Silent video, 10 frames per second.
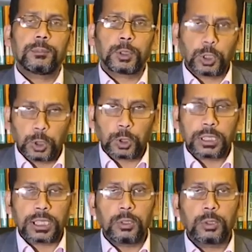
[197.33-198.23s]
সতর্ক
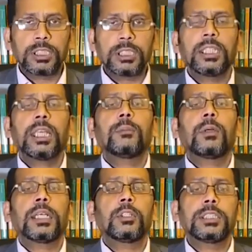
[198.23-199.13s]
থাকা উচিত
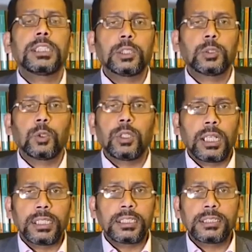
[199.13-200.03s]
এবং এখন যেহেতু
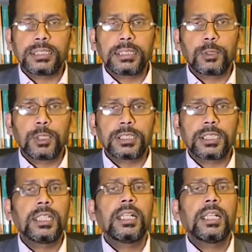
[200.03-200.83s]
অনলাইনের সিস্টেম রয়েছে